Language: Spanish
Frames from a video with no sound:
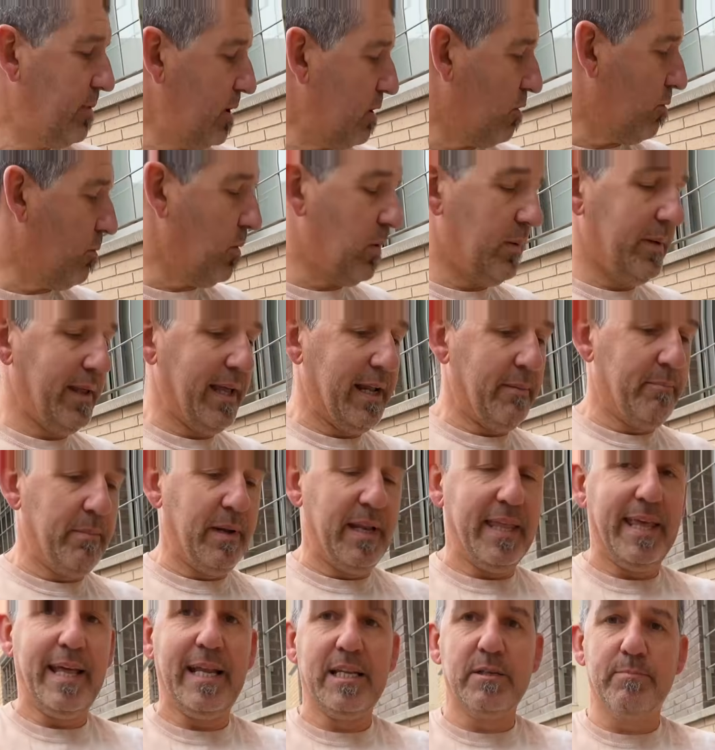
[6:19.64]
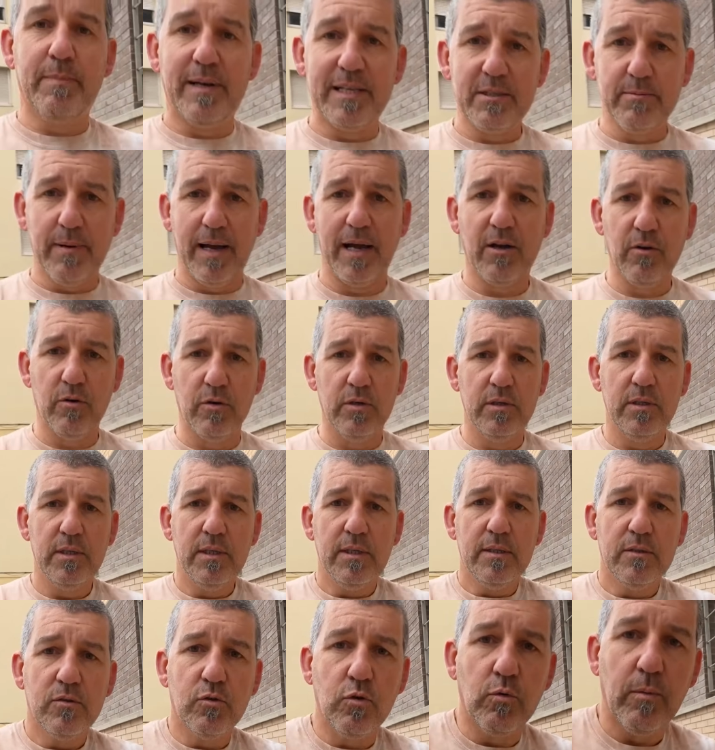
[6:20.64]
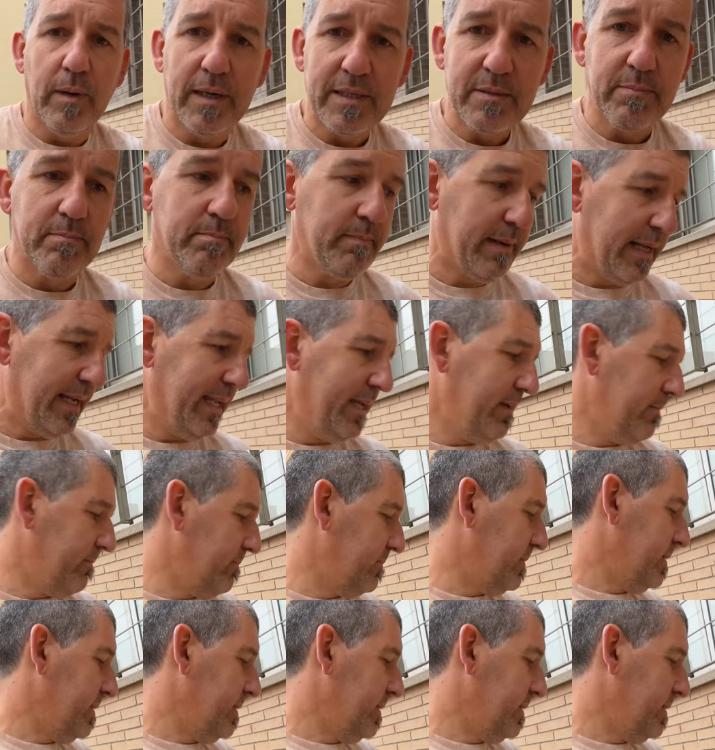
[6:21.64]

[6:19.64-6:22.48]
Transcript: porque como el manillar es más bajo... También. ¿Vale?